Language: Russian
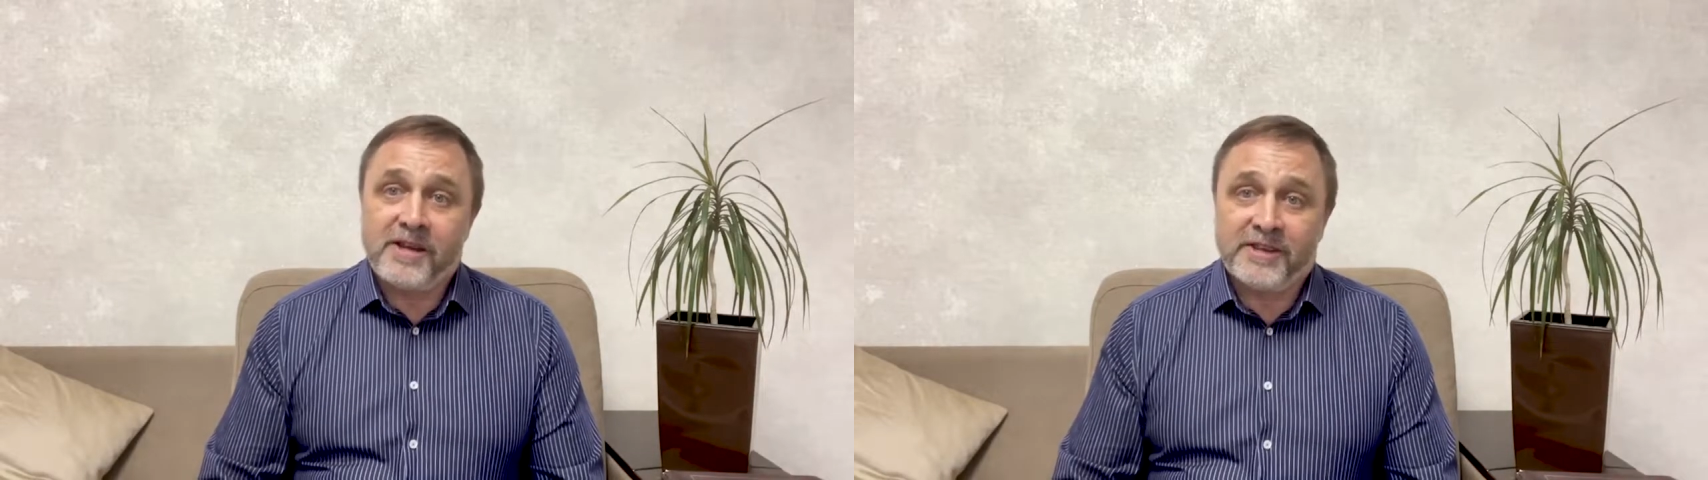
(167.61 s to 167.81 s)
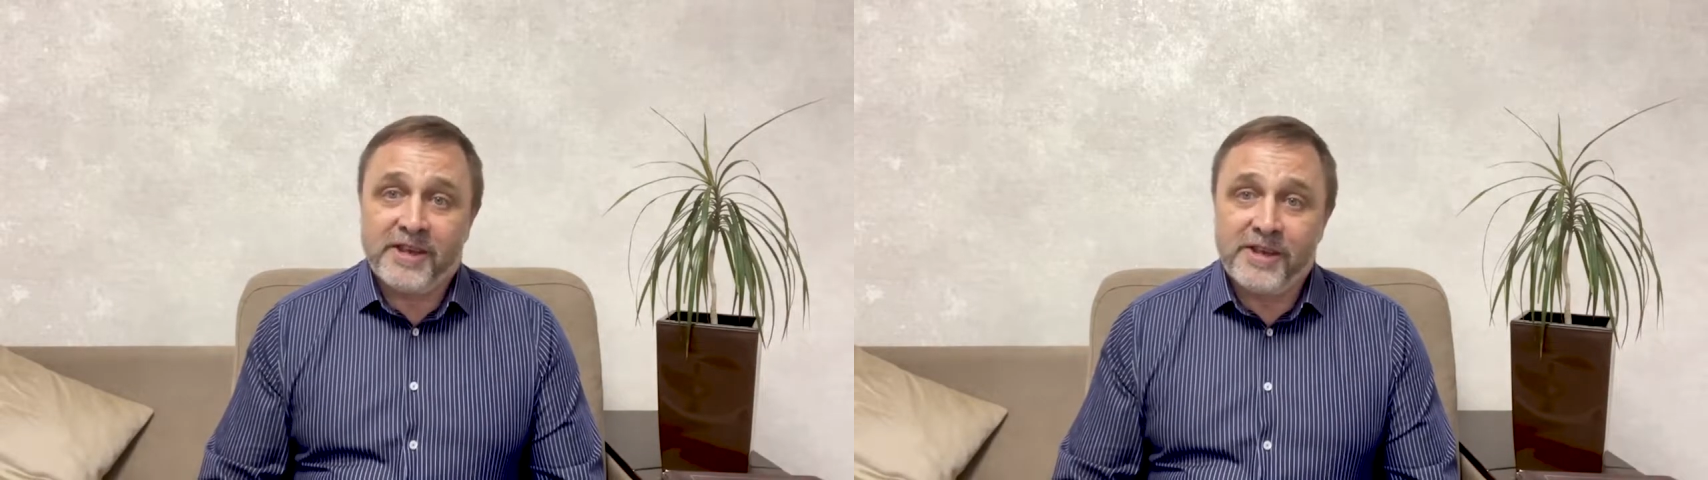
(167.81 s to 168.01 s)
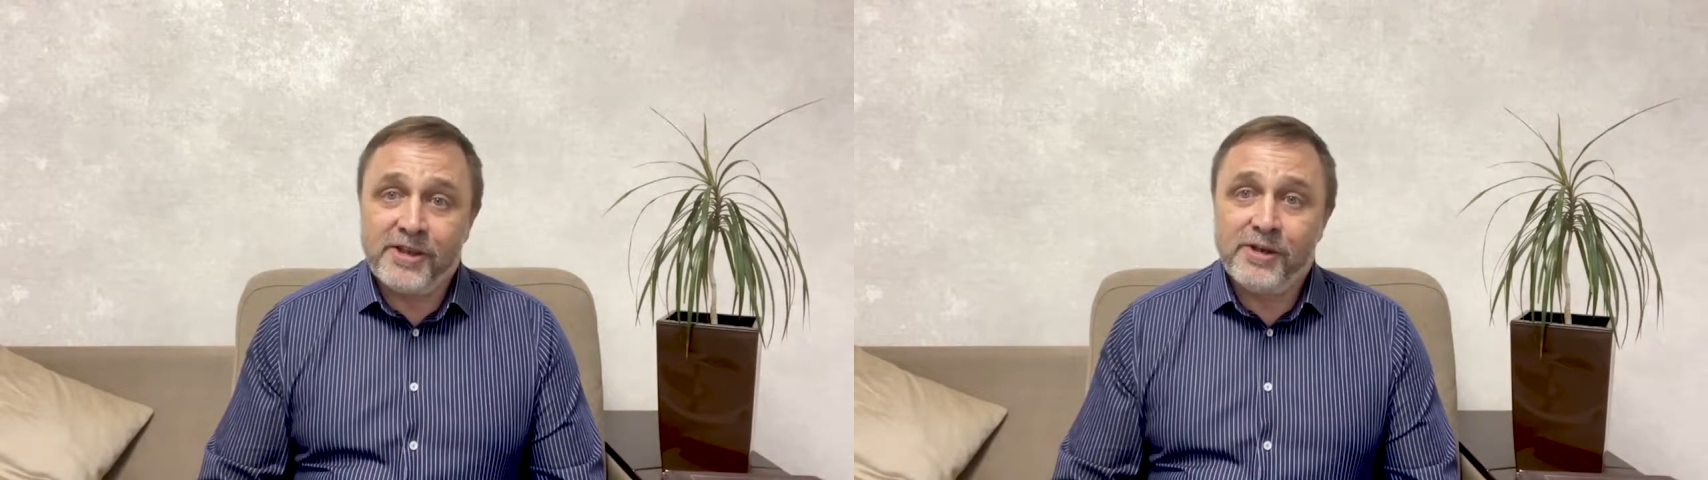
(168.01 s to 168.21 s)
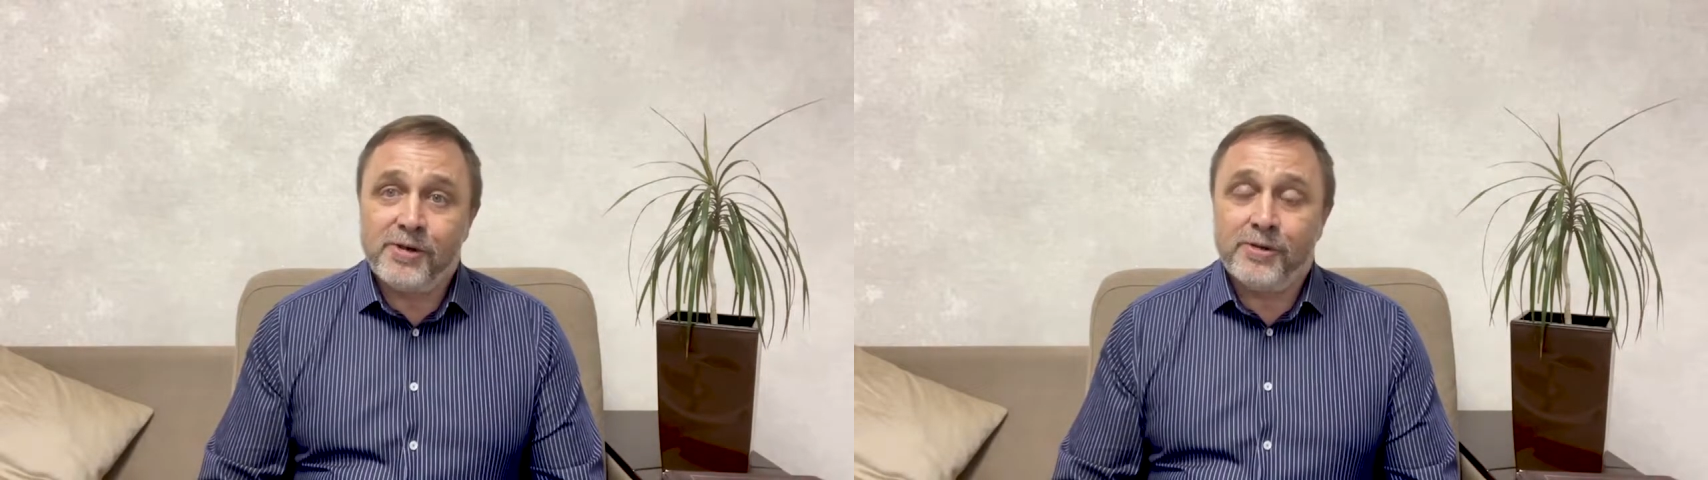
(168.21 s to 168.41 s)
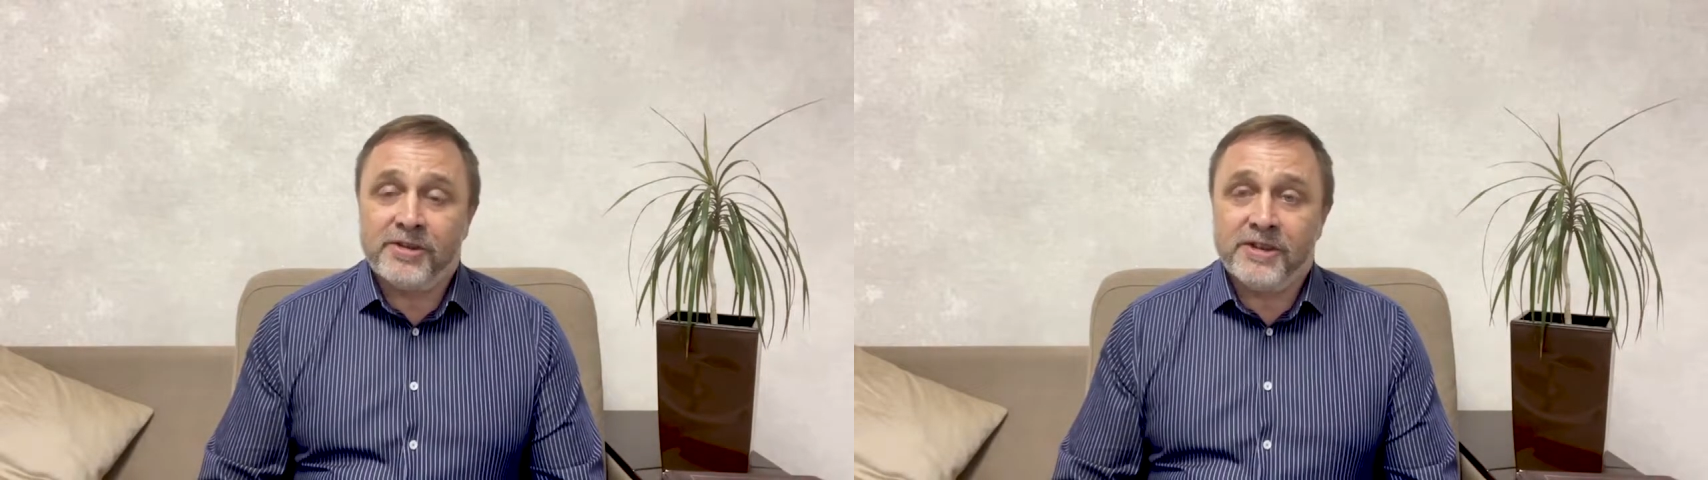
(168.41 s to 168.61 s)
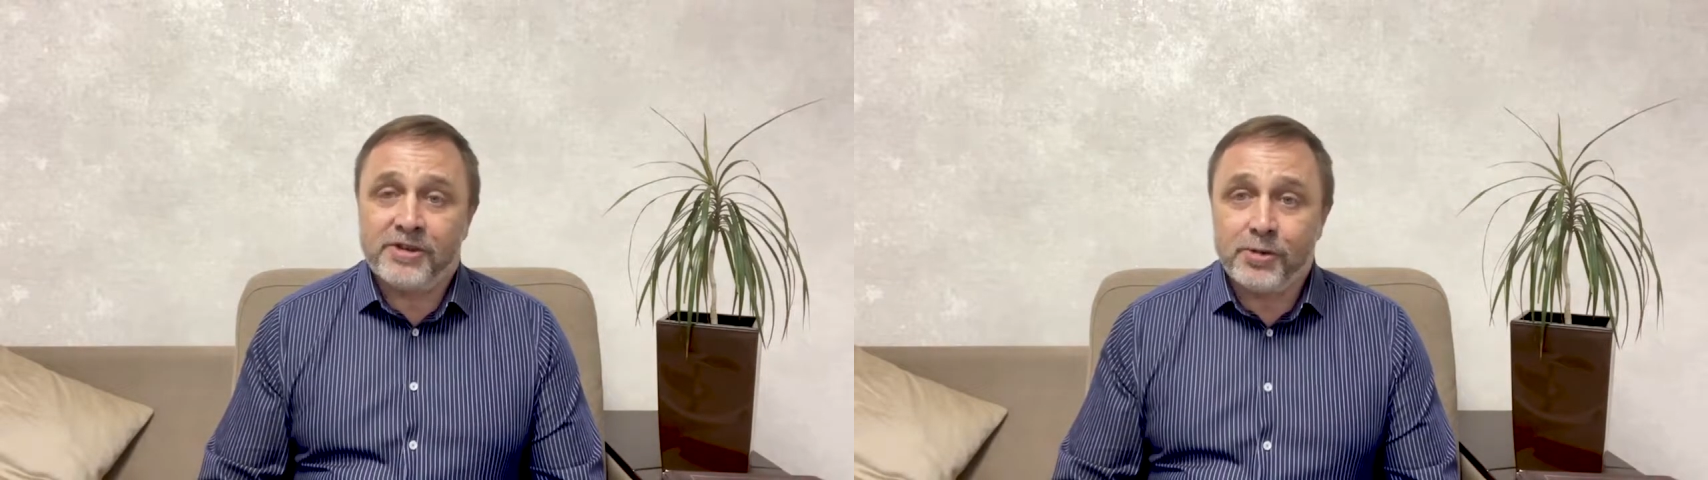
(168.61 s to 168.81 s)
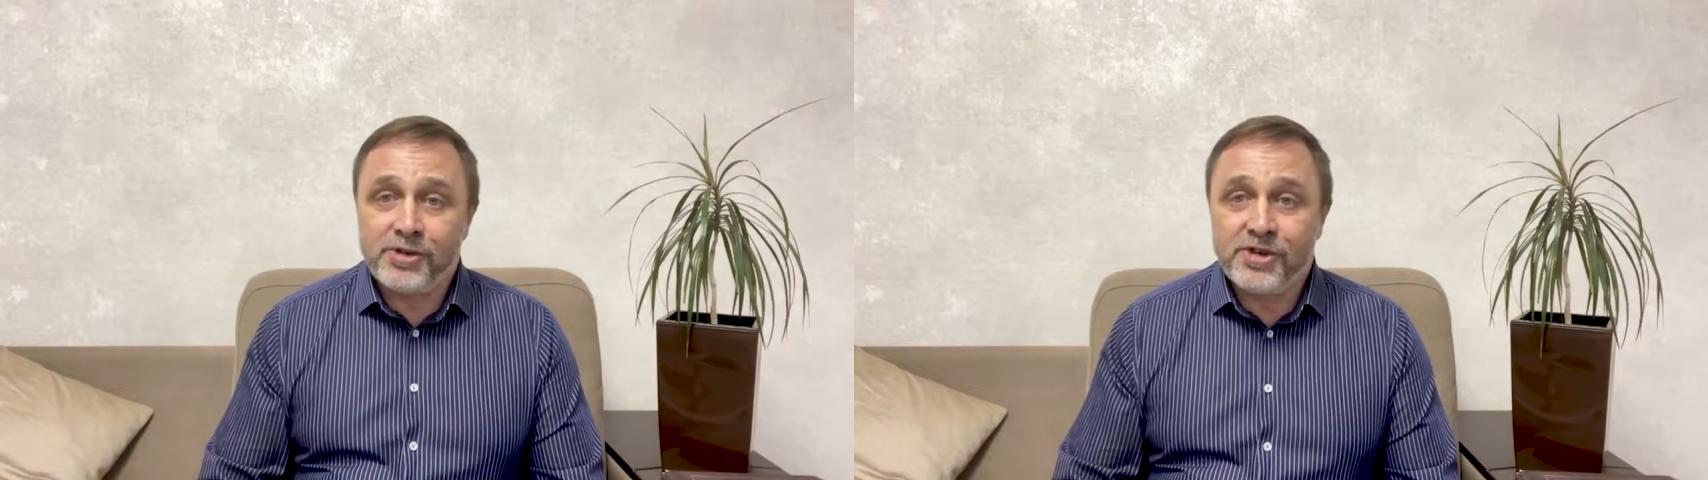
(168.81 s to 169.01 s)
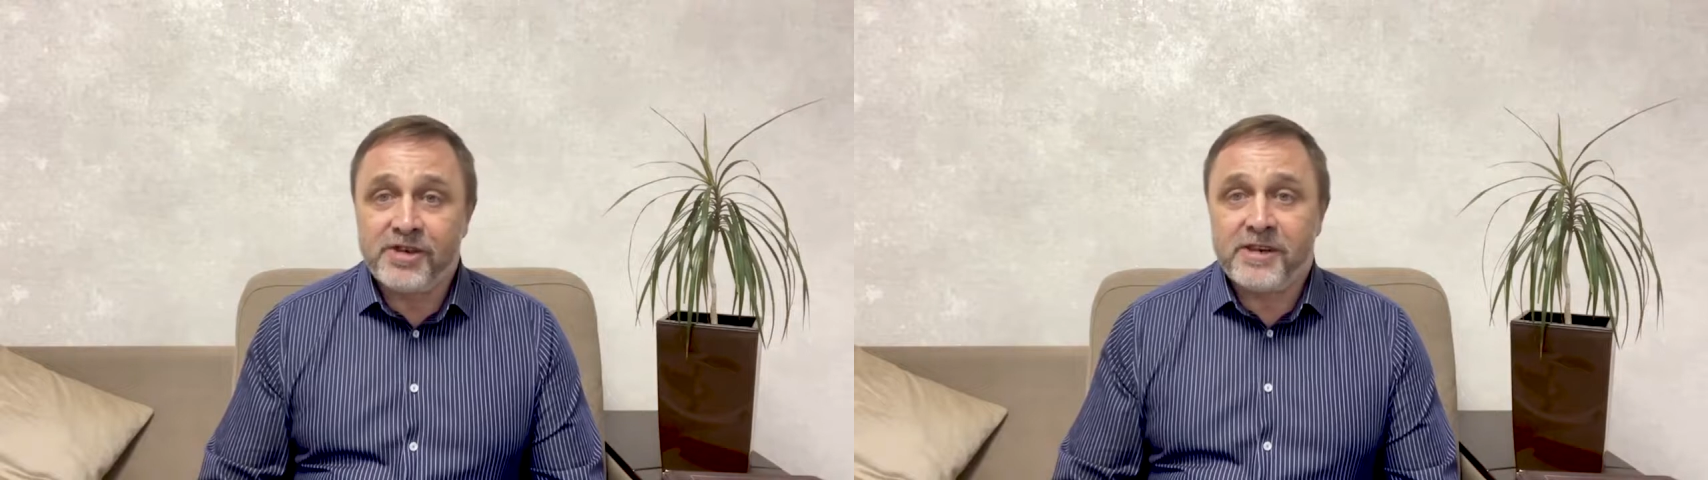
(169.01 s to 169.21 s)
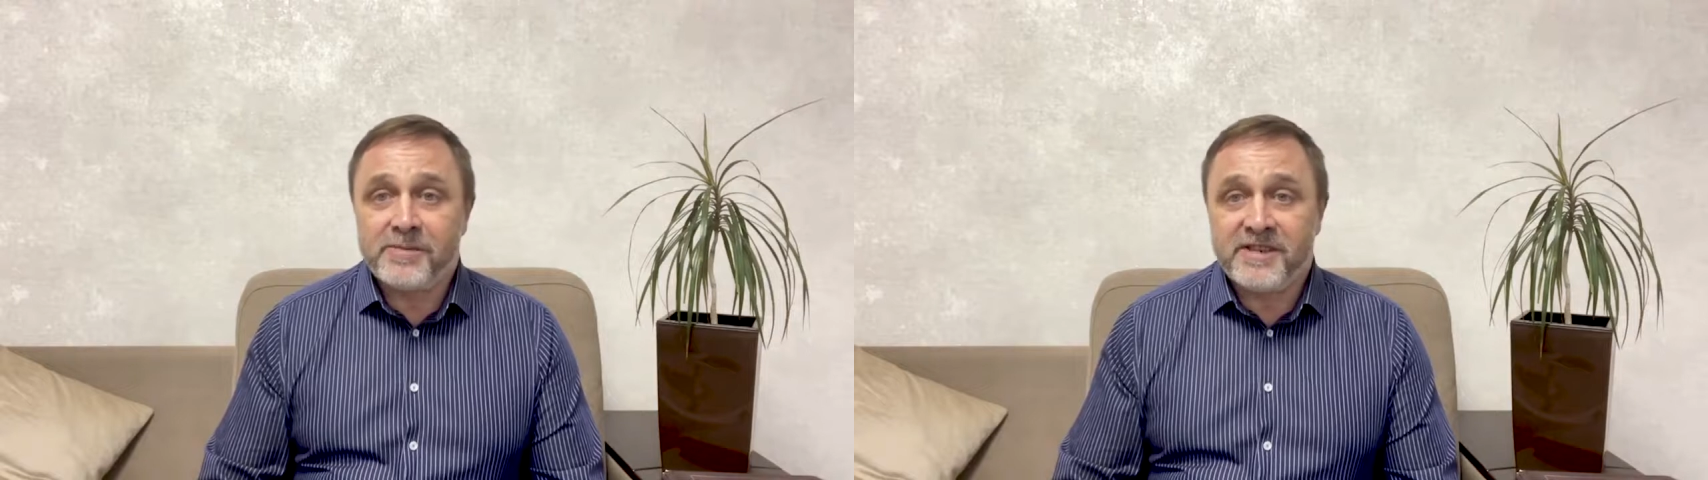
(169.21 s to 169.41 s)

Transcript: такие источником